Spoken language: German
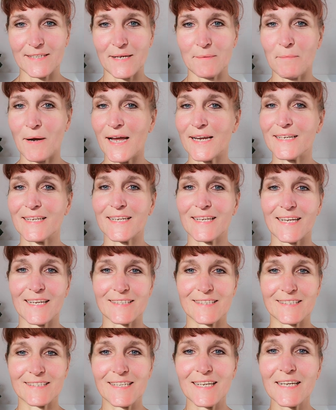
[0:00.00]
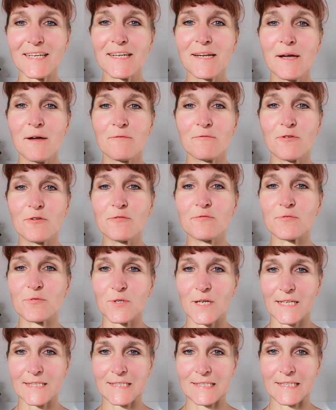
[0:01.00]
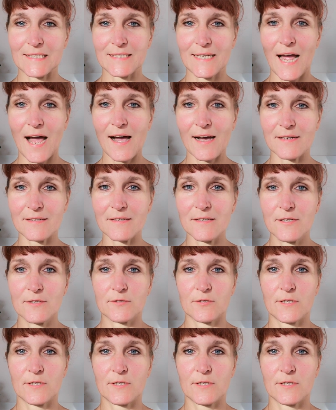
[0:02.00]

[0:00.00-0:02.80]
dann meine ich jetzt nicht fünf oder zehn Jahre,